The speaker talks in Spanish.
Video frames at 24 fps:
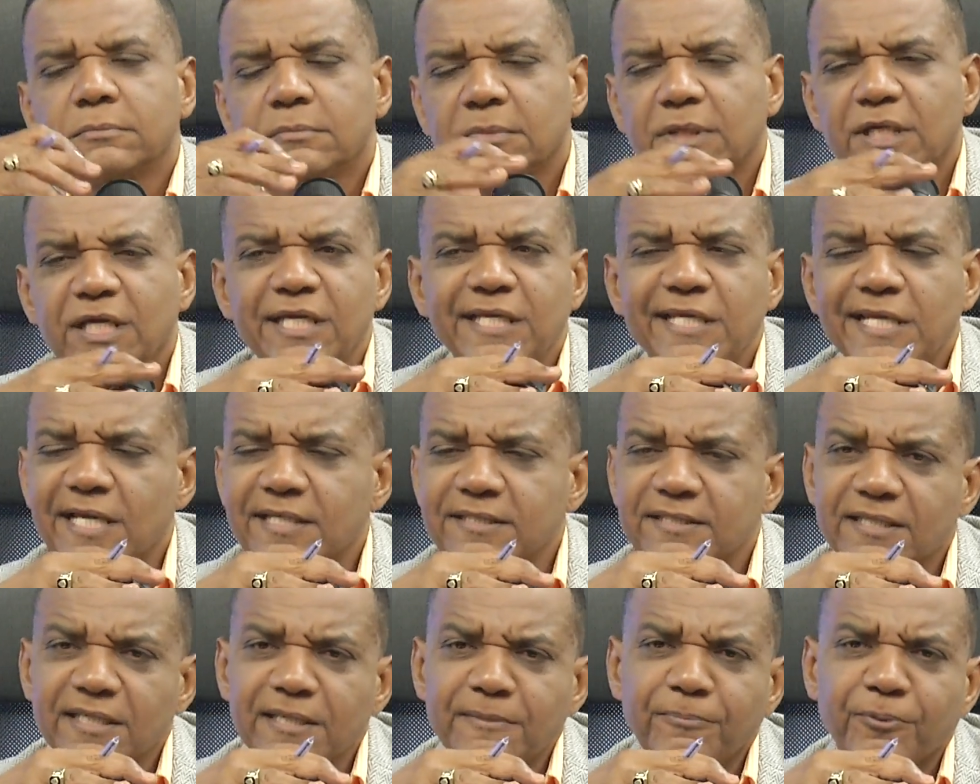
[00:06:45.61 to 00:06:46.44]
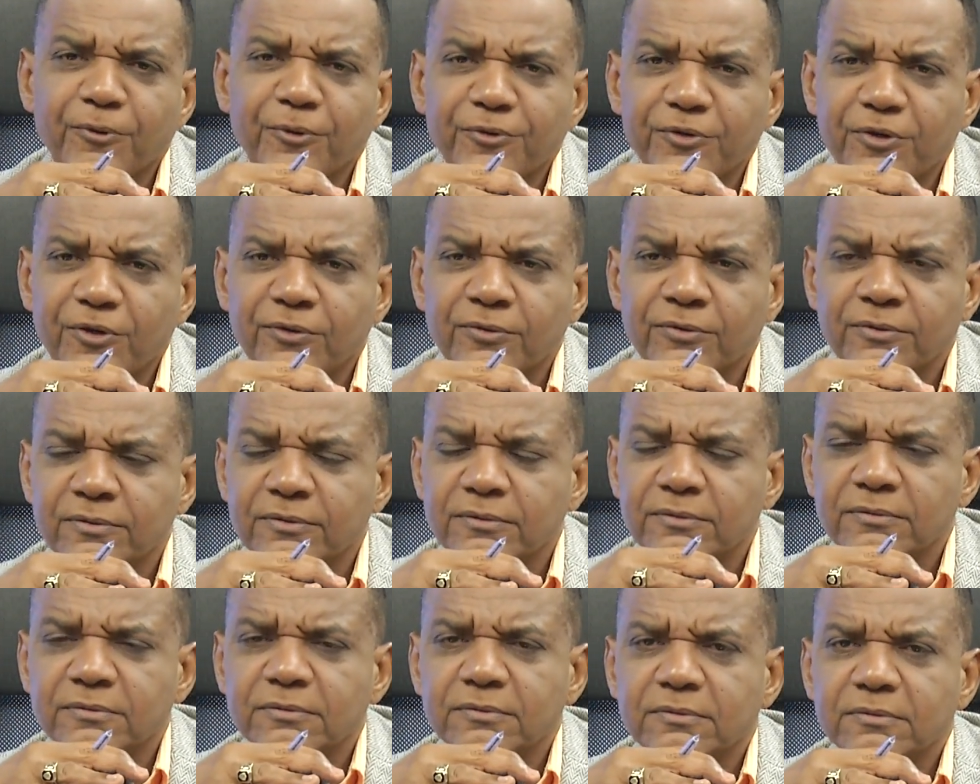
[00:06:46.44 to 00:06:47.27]
y ni así, por Dios
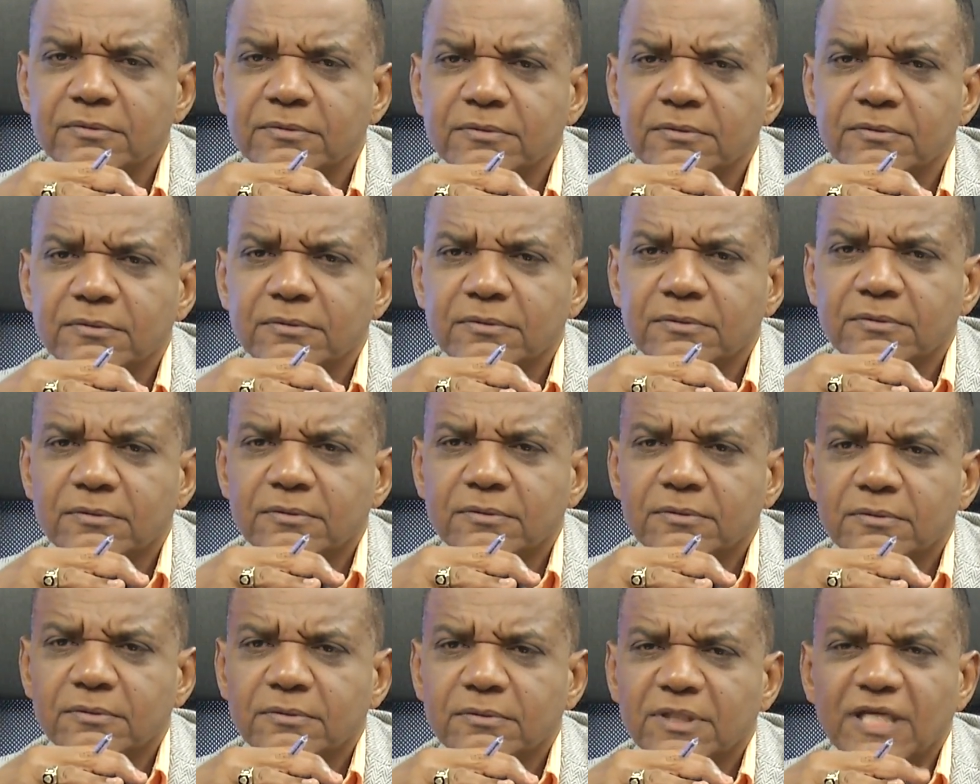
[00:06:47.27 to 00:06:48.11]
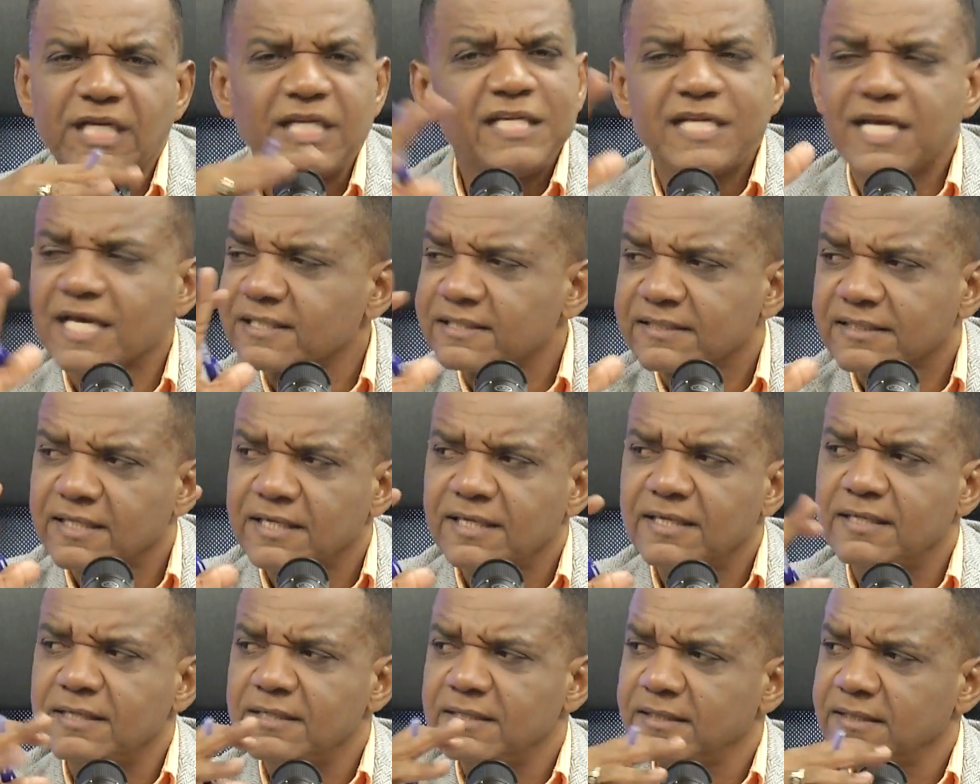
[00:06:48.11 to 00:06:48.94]
y ni
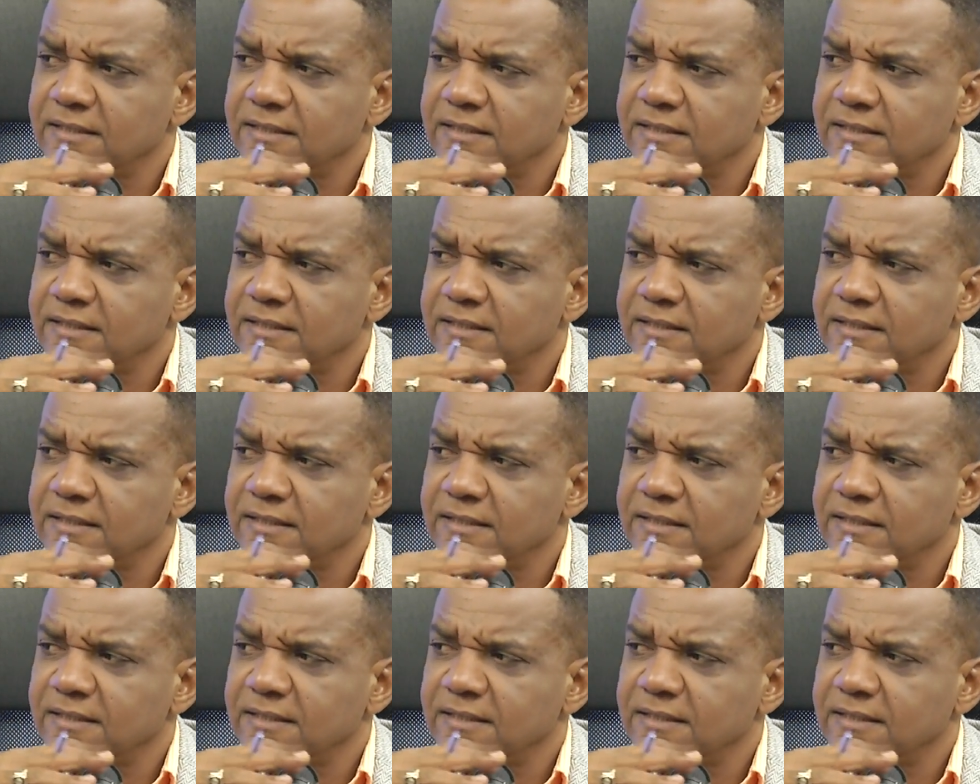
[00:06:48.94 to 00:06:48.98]
así.